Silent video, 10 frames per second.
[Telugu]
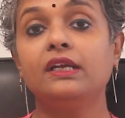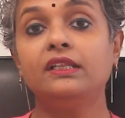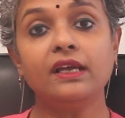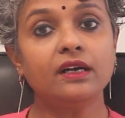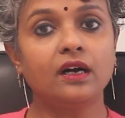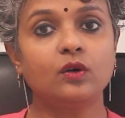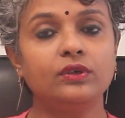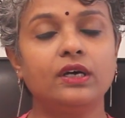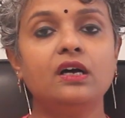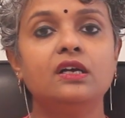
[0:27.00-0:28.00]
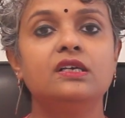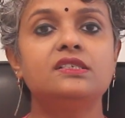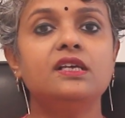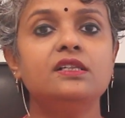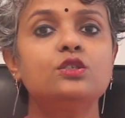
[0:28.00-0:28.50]
ఇదే కాకుండా
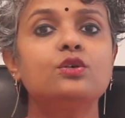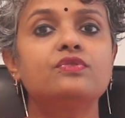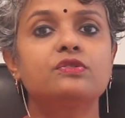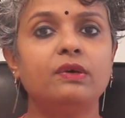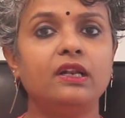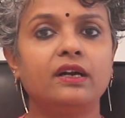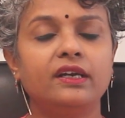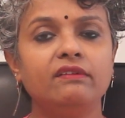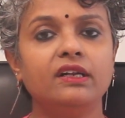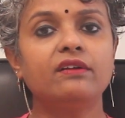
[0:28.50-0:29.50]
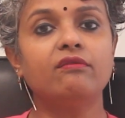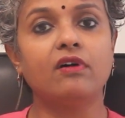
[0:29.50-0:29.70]
సెన్స్ ఆఫ్ స్మెల్ అంటే వీళ్ళకి